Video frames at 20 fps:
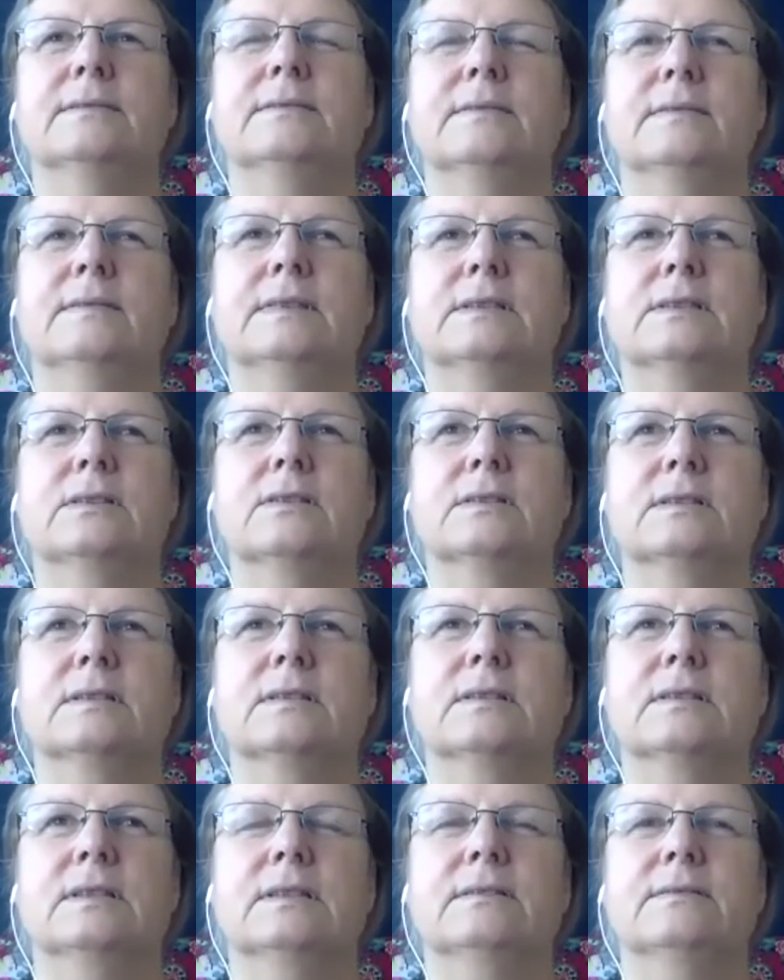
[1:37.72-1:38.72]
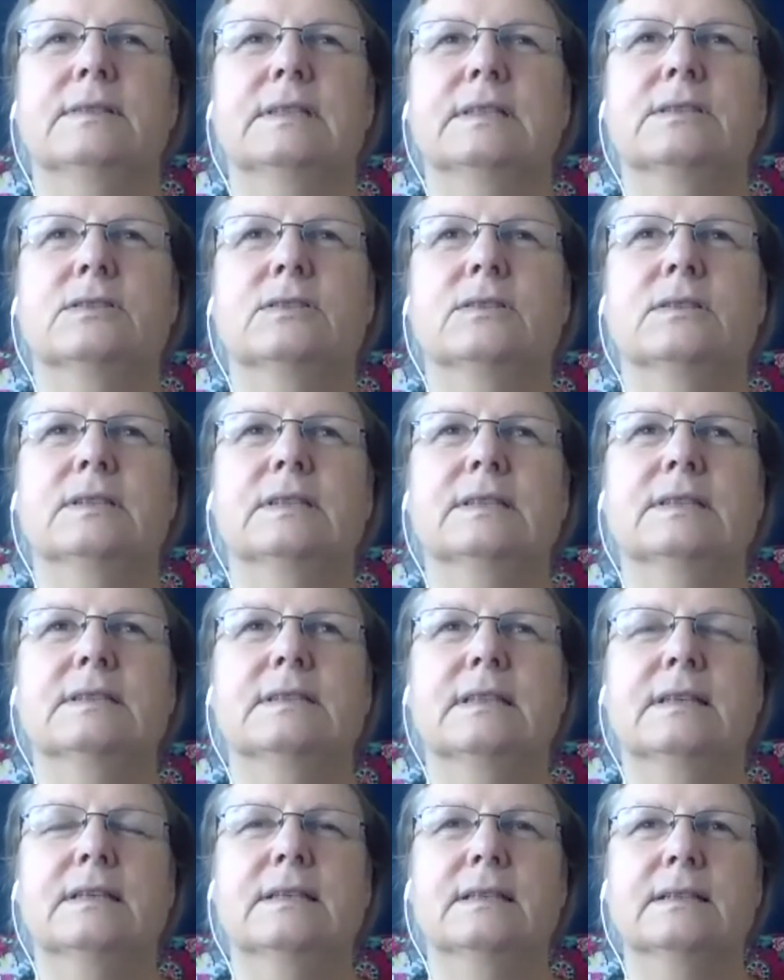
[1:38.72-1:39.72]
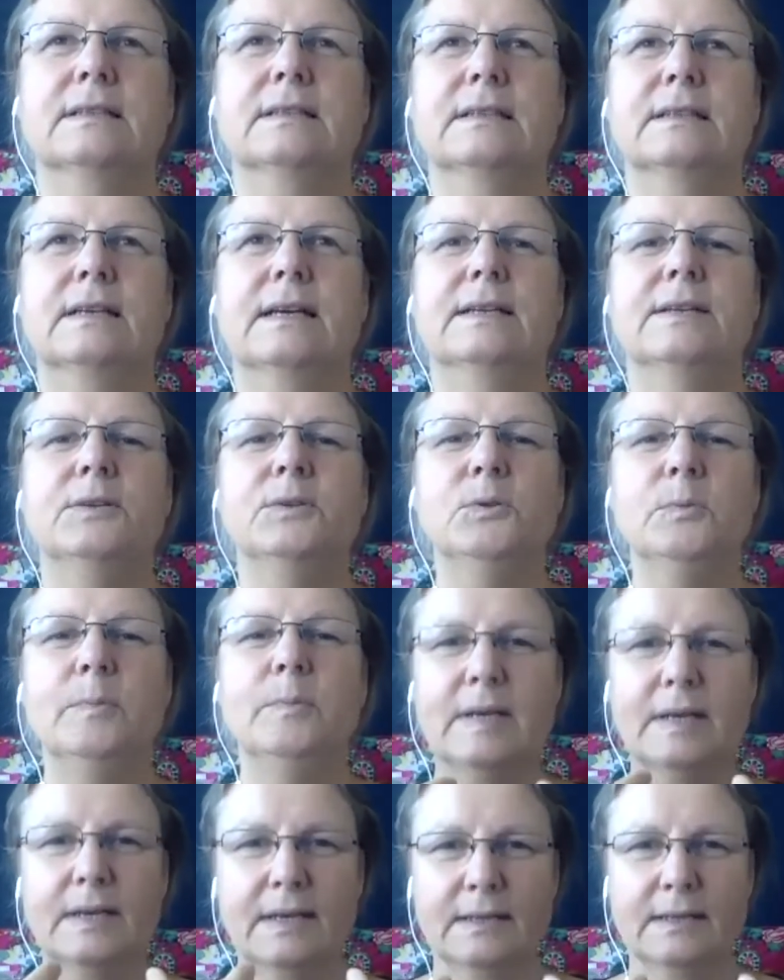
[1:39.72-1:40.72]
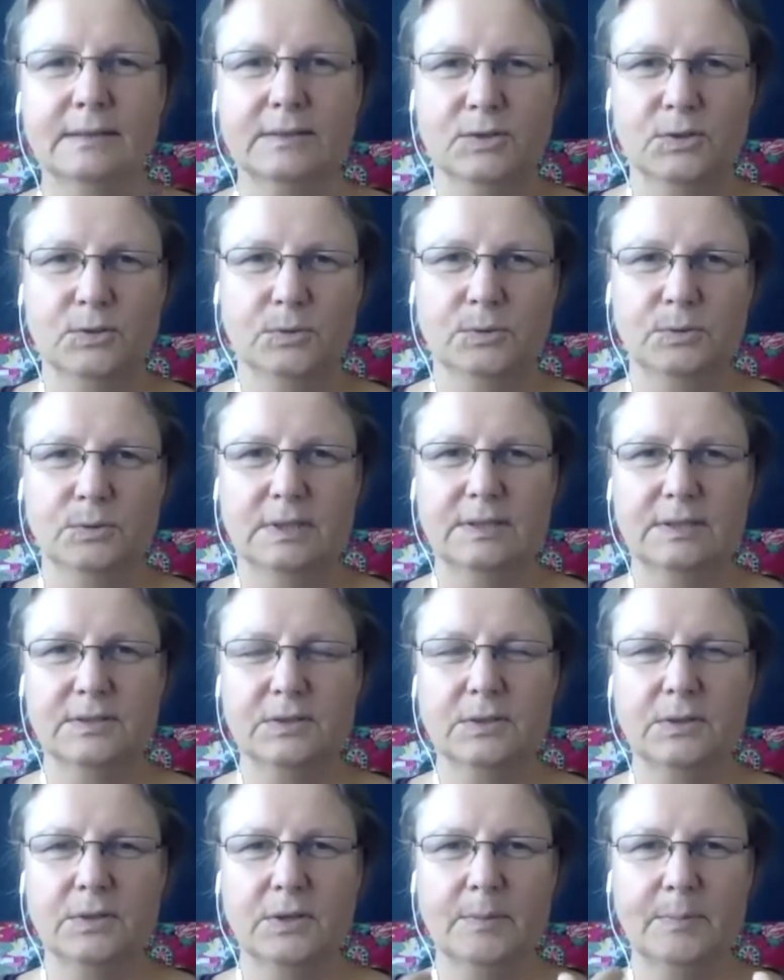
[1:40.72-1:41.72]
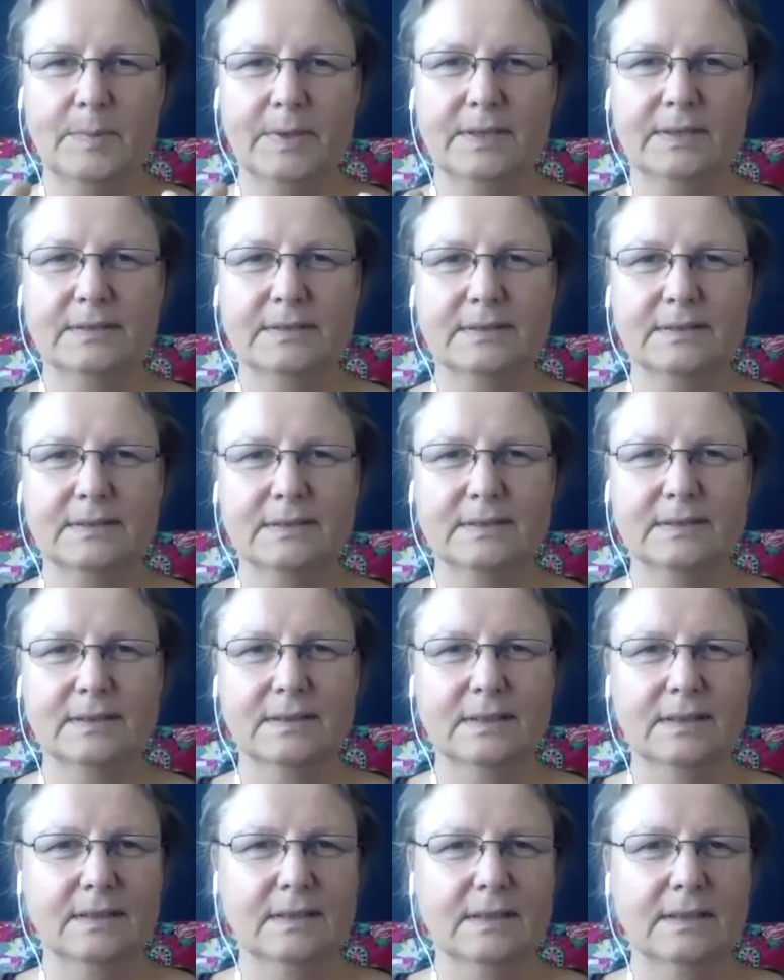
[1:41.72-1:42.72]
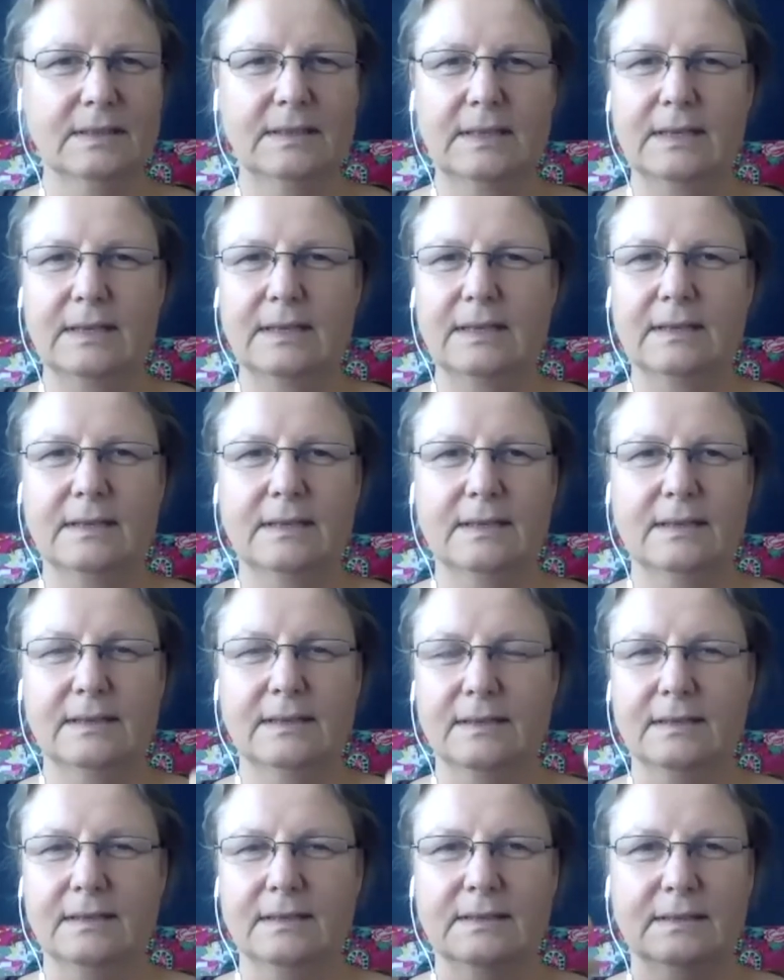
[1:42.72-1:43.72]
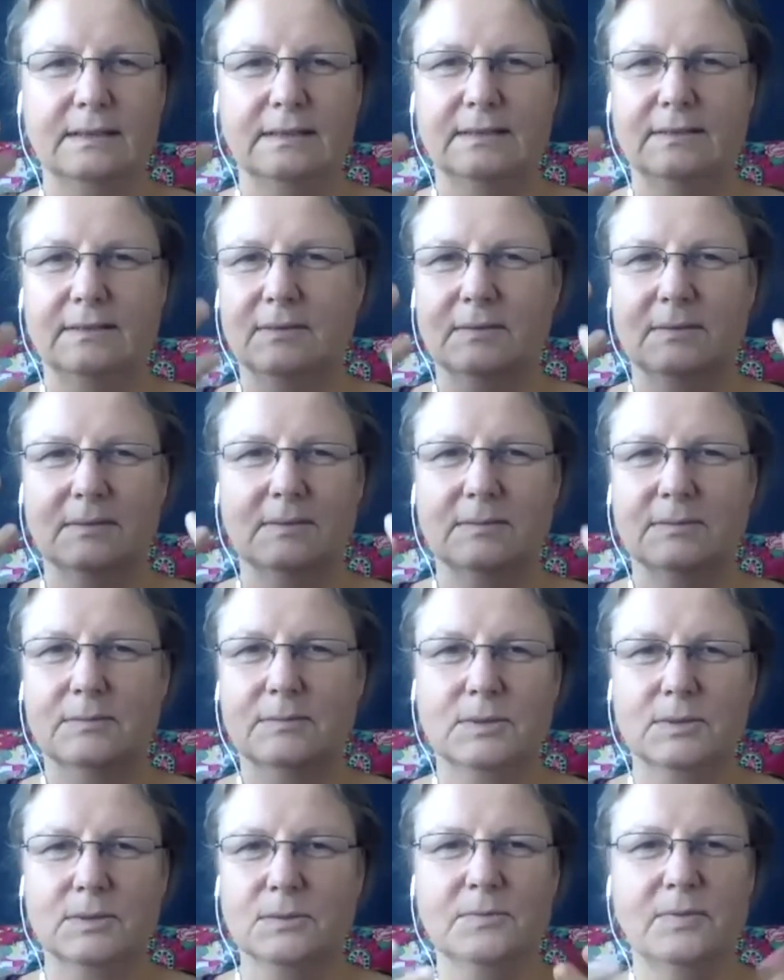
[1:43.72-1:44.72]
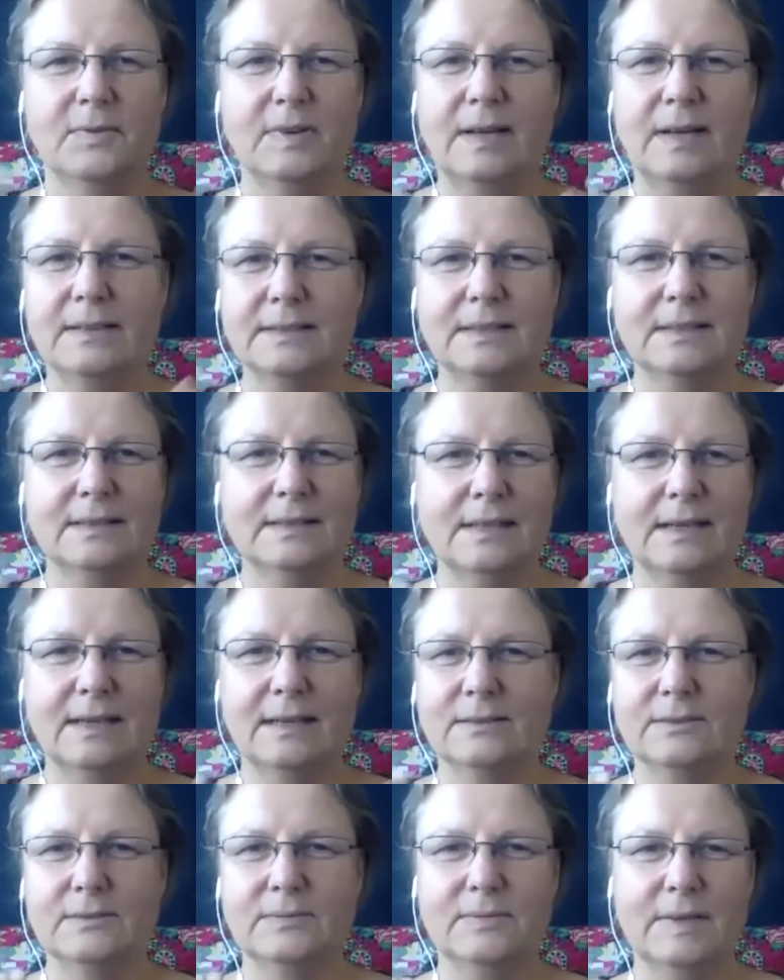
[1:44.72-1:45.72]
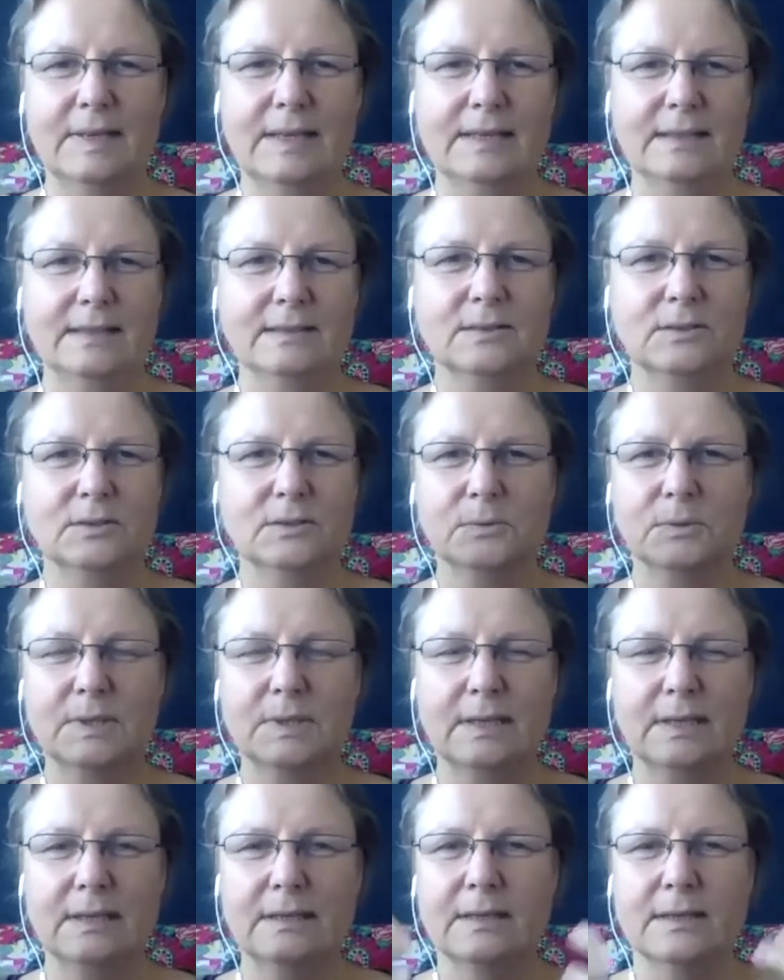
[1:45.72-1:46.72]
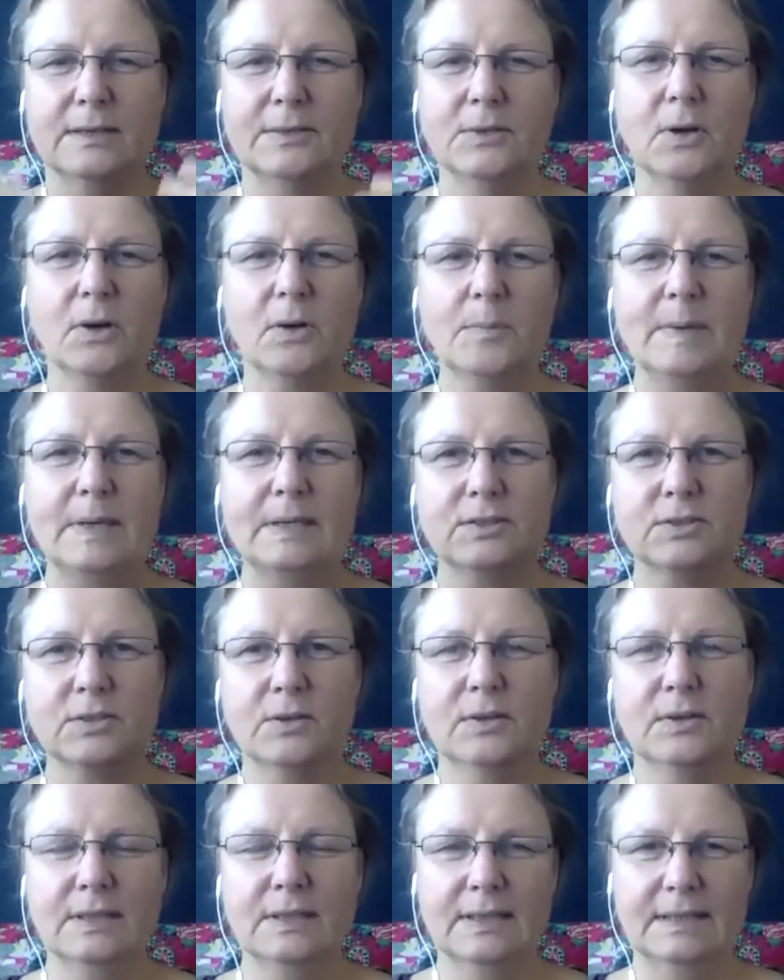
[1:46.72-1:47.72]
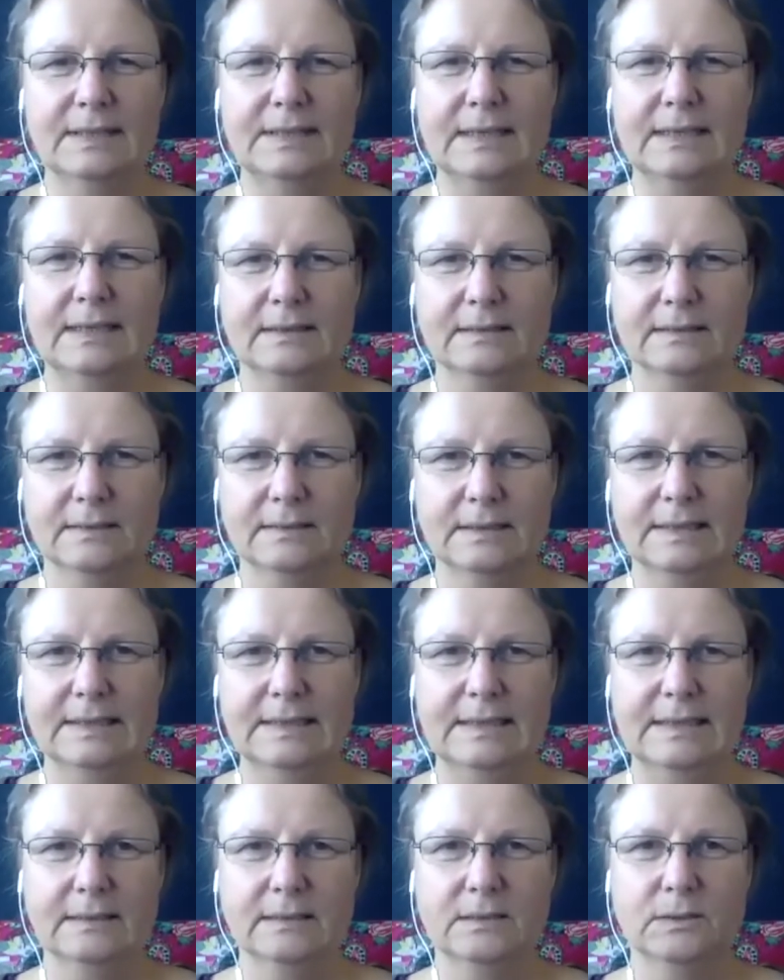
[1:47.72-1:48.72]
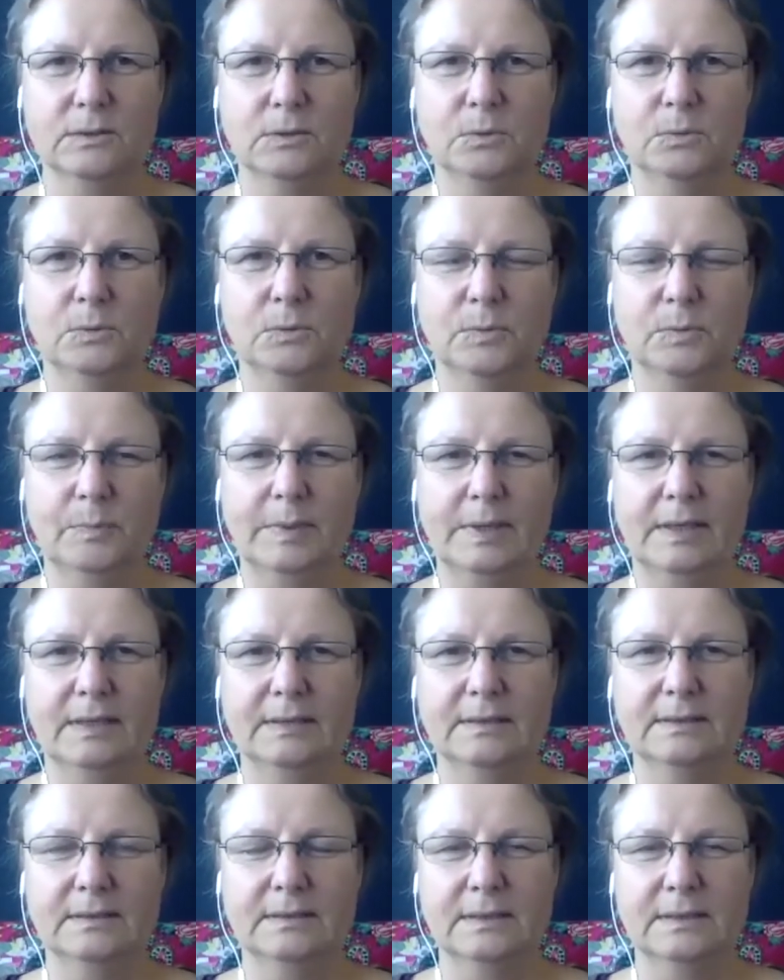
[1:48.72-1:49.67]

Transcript: wie soll, ich, wie soll ich sagen, eine Überreaktion des Körpers, der zu flattern anfängt oder noch mehr Sorgengedanken hochbringt.